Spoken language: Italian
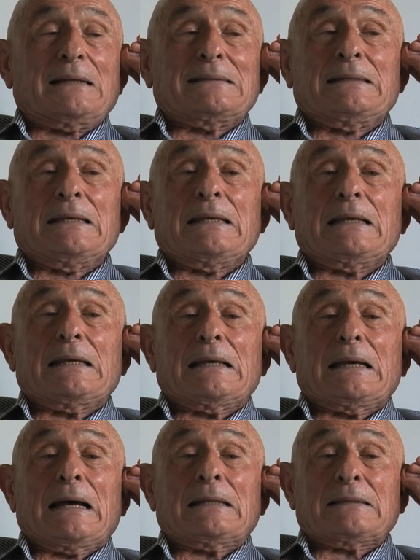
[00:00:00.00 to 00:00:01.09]
di,
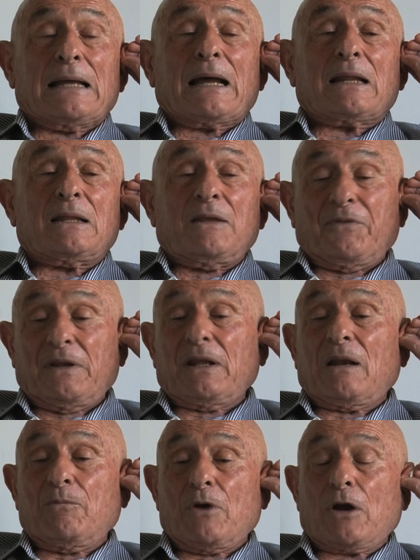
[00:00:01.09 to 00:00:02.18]
andare, di
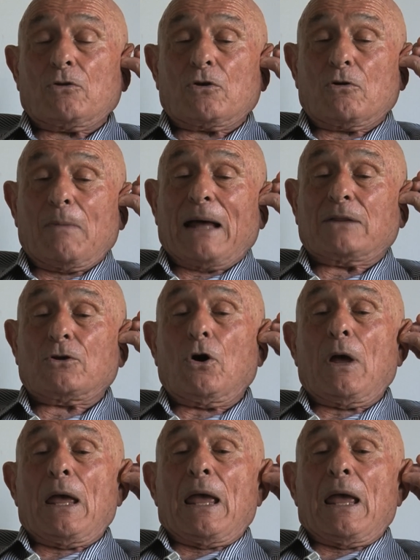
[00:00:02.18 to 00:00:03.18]
finire il mio anno di comando